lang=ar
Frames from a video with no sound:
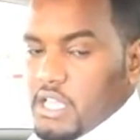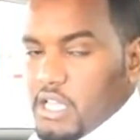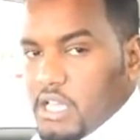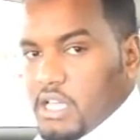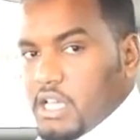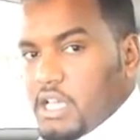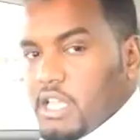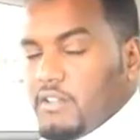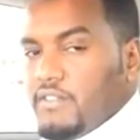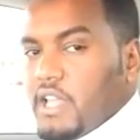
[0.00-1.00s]

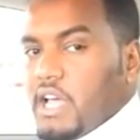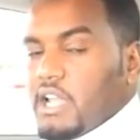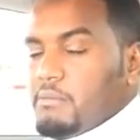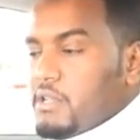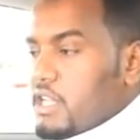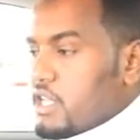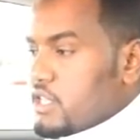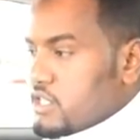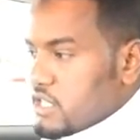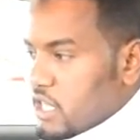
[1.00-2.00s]
آه، الفئه الاعلى منها
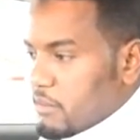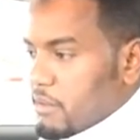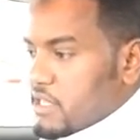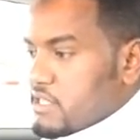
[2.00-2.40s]
يجي اربع